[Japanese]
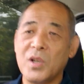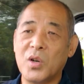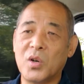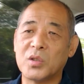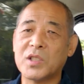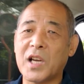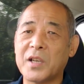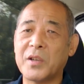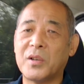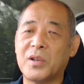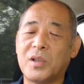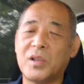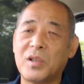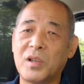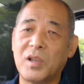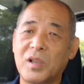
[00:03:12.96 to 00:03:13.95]
本当あ
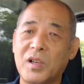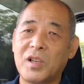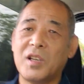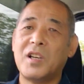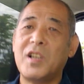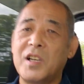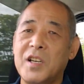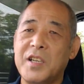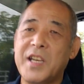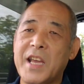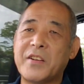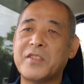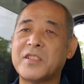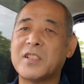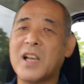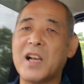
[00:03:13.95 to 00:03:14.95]
の寝
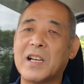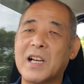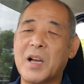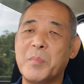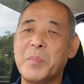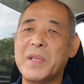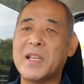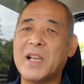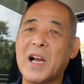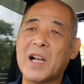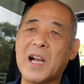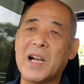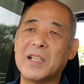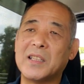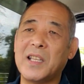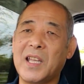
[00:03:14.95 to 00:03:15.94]
る時間がみっか
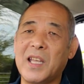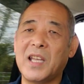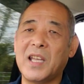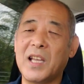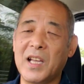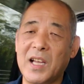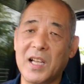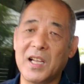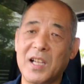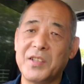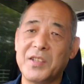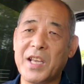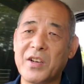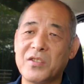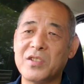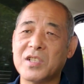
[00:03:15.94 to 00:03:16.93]
かんで
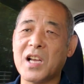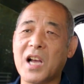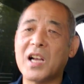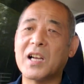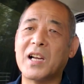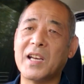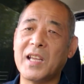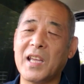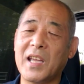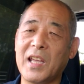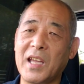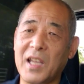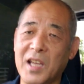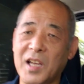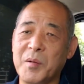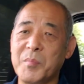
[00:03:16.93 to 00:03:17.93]
寝る時間が
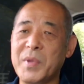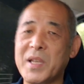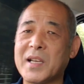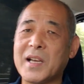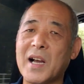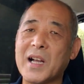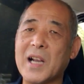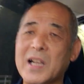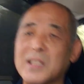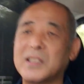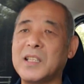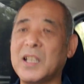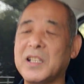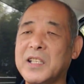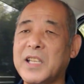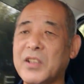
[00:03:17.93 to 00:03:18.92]
ねみっかかん
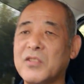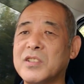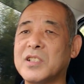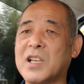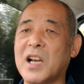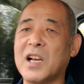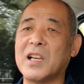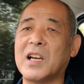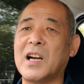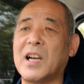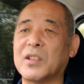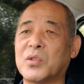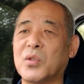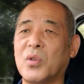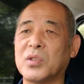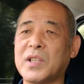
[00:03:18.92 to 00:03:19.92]
で寝る時間
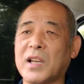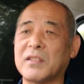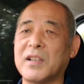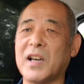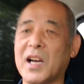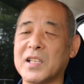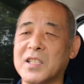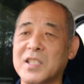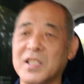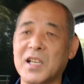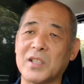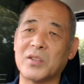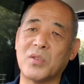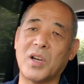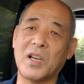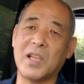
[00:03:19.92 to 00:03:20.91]
がトータルはちじ
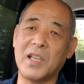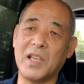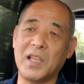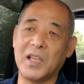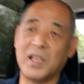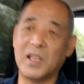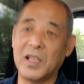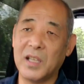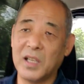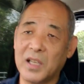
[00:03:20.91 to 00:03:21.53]
かんとかね、